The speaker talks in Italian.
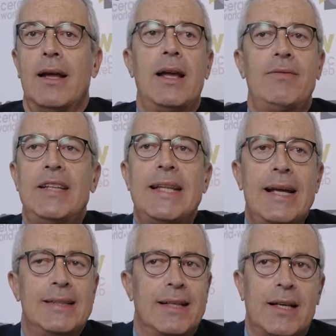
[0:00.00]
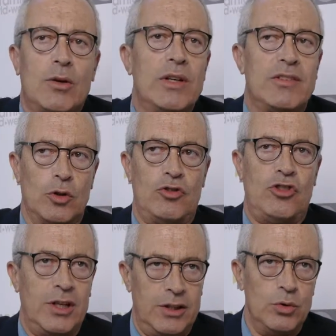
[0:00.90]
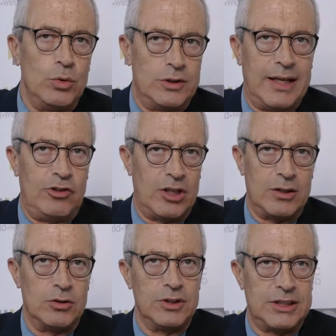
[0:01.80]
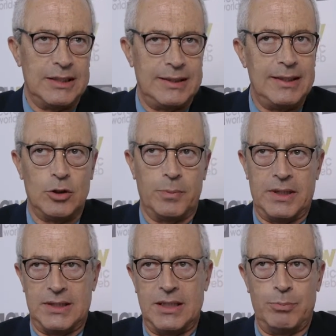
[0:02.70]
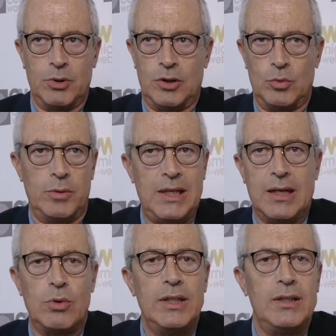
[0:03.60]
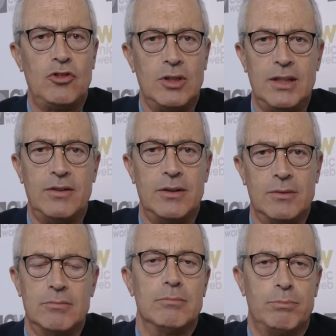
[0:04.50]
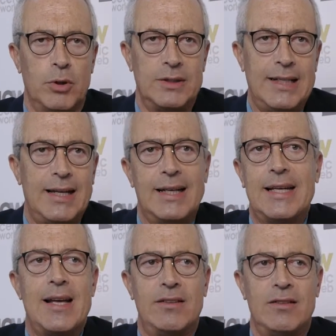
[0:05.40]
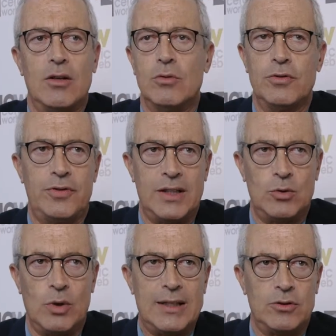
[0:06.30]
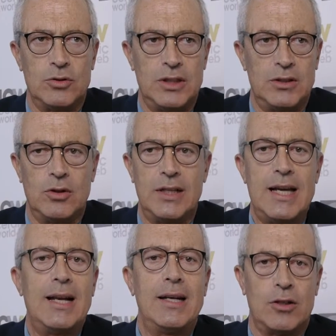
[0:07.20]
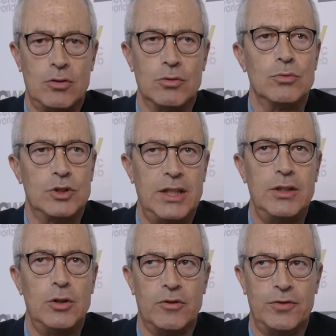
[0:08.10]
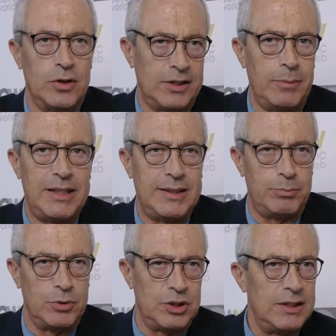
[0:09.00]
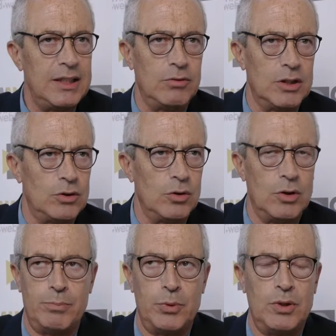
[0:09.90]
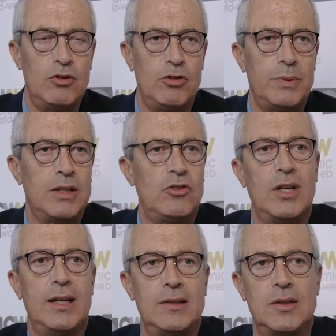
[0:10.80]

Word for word: È evidente che questo ci aiuta e ci ha consentito per esempio nel 2015 di portare a casa un fatturato settoriale con un segno fortemente positivo, attorno al più 10%.